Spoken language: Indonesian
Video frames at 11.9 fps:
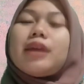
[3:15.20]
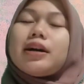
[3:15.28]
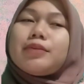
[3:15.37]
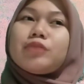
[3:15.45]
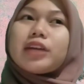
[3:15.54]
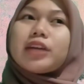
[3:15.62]
e,
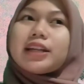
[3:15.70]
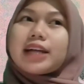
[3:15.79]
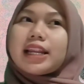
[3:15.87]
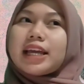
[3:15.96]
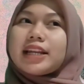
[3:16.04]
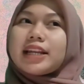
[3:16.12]
Mungkin
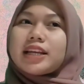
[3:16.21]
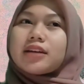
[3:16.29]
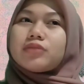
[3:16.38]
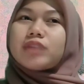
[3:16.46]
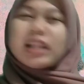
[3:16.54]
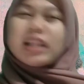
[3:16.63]
kalian
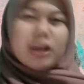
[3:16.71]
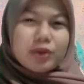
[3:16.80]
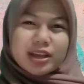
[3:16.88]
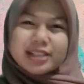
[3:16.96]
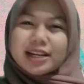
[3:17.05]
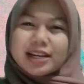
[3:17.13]
ya udah tahu
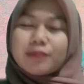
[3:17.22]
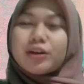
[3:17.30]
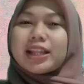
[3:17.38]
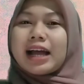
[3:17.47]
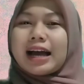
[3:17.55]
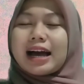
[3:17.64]
ya cara
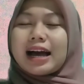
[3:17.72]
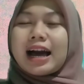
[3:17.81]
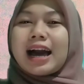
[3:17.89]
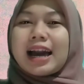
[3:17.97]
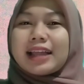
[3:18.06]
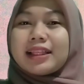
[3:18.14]
buat
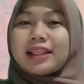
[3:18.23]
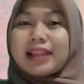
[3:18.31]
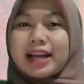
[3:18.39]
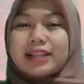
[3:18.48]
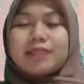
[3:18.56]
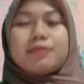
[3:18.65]

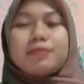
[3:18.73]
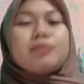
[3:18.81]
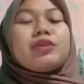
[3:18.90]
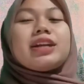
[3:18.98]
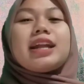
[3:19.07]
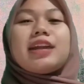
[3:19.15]
highlight Tapi
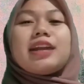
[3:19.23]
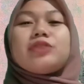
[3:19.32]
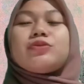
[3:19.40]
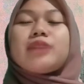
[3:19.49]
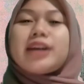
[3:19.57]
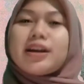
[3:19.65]
mungkin ada
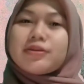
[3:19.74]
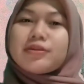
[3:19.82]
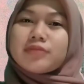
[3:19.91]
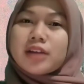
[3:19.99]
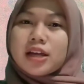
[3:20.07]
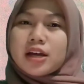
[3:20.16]
juga
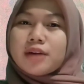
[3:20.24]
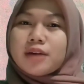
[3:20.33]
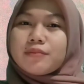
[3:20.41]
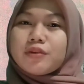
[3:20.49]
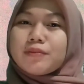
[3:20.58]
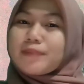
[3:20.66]
yang
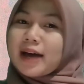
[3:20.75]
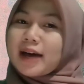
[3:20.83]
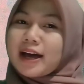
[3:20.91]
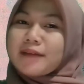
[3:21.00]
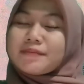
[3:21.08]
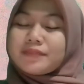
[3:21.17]
belum
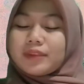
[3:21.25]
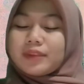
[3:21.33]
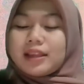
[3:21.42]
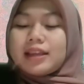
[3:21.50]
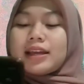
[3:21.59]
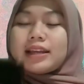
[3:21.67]
paham
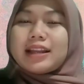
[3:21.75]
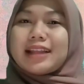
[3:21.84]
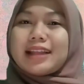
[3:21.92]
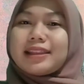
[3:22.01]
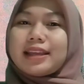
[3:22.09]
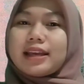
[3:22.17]

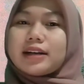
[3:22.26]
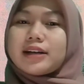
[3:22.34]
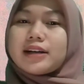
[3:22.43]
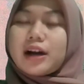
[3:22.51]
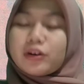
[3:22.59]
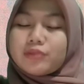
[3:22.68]
Nanti e,
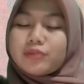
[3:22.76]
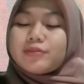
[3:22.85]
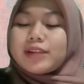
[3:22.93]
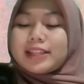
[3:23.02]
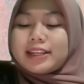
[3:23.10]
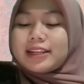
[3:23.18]
aku
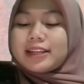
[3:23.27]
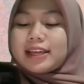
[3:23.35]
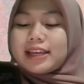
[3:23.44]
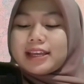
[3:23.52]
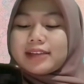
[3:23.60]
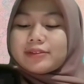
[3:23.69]
buatin
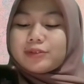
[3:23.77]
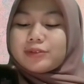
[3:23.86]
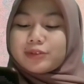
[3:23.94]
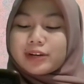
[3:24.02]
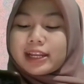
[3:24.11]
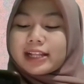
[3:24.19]
deh
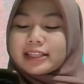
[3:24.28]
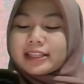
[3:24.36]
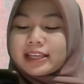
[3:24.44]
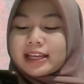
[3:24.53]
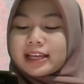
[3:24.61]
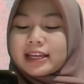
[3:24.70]

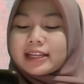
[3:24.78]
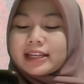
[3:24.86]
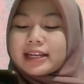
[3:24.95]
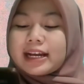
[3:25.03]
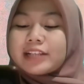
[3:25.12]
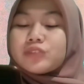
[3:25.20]
tutorialnya
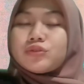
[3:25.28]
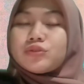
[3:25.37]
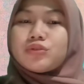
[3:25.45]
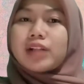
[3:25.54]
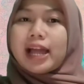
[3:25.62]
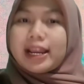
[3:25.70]
Dengan
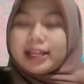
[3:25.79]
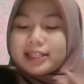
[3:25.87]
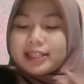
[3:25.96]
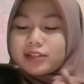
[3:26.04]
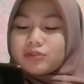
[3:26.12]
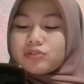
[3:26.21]
judul
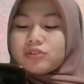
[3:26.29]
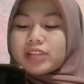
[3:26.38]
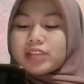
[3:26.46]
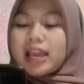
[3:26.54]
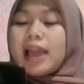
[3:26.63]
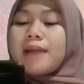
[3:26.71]
highlightnya itu
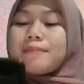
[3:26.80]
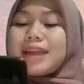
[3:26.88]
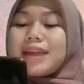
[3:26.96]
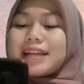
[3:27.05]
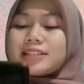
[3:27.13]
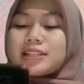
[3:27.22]
judulnya
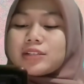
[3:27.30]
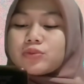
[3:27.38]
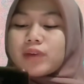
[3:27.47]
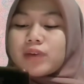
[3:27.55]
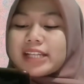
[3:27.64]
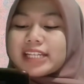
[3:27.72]

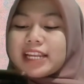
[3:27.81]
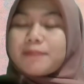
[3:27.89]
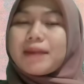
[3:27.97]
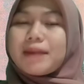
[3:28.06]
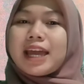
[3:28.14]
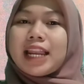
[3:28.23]
Beasiswa jadi
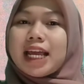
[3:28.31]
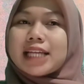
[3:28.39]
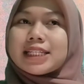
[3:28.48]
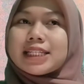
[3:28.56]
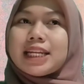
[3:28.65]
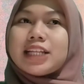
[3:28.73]

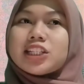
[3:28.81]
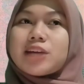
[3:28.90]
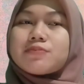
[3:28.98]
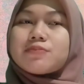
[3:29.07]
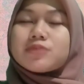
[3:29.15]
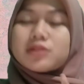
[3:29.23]
PNS Ini
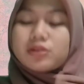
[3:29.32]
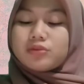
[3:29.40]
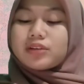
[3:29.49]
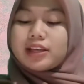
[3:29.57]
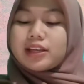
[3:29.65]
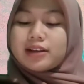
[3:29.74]
caps
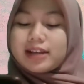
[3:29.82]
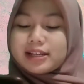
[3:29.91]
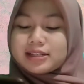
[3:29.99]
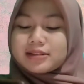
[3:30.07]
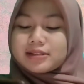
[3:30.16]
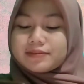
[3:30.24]
look ya
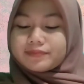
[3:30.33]
guys